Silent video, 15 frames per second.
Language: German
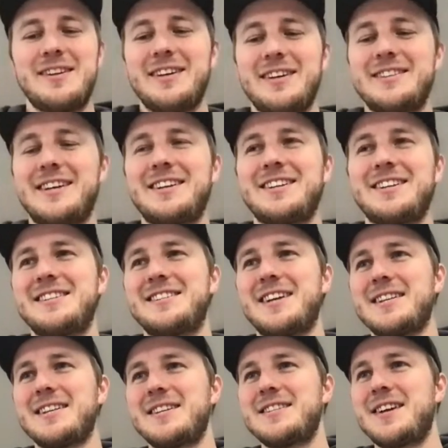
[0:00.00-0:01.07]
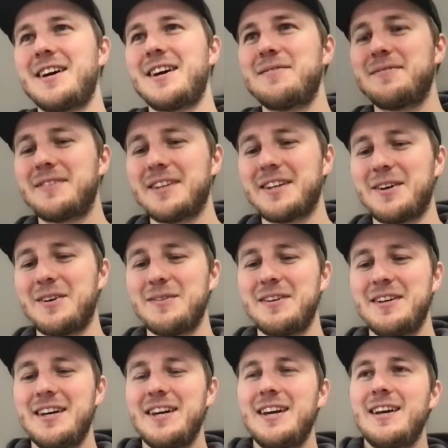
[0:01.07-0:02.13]
äh, danke, dass ich da sein darf. Genau.
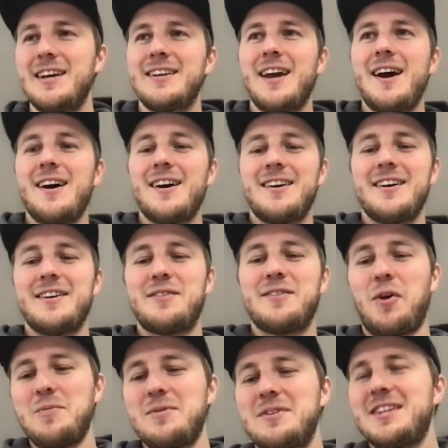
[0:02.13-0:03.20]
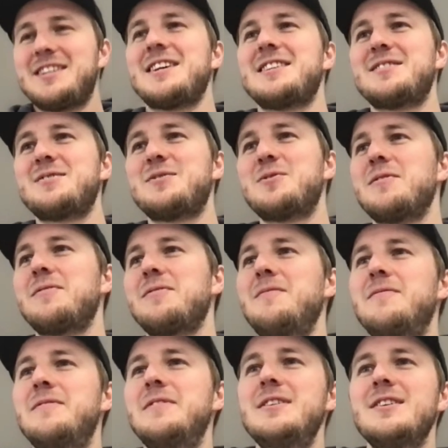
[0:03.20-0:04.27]
Ja, äh, ich freue mich hier sein zu
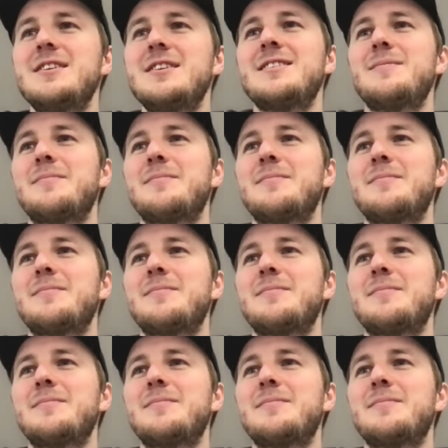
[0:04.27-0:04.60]
dürfen. Wir